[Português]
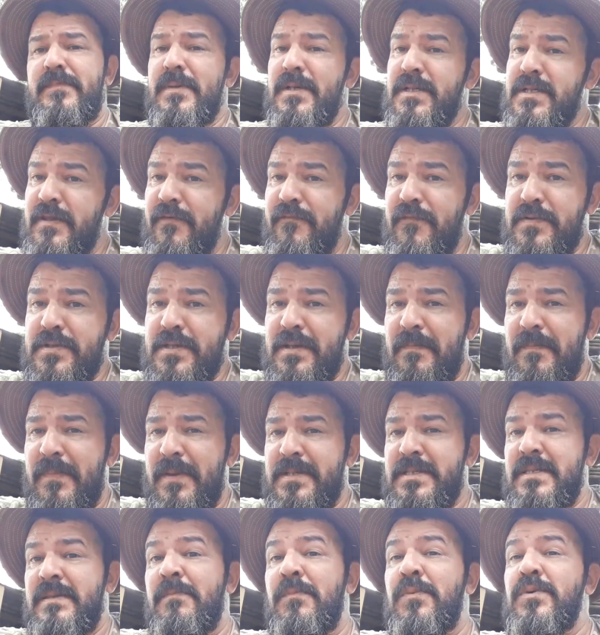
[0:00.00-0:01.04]
E se você
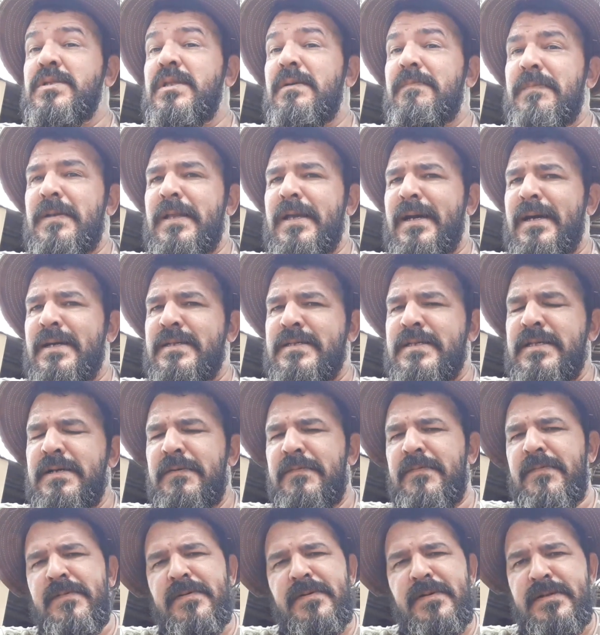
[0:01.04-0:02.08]
pensa em
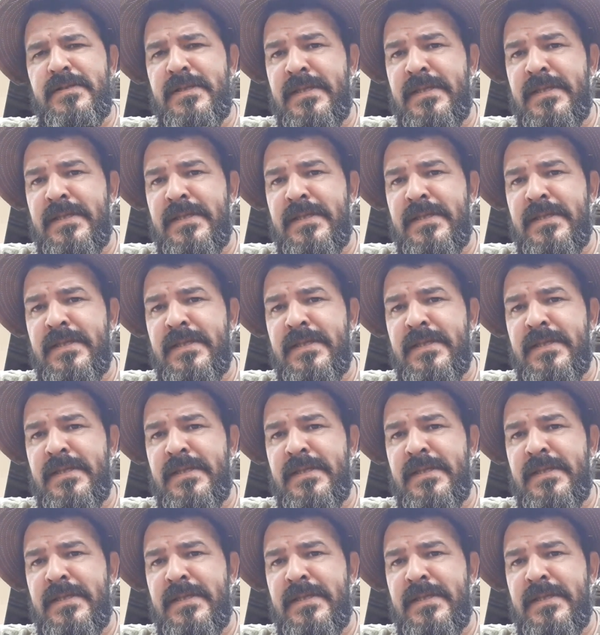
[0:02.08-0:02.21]
multiplicação,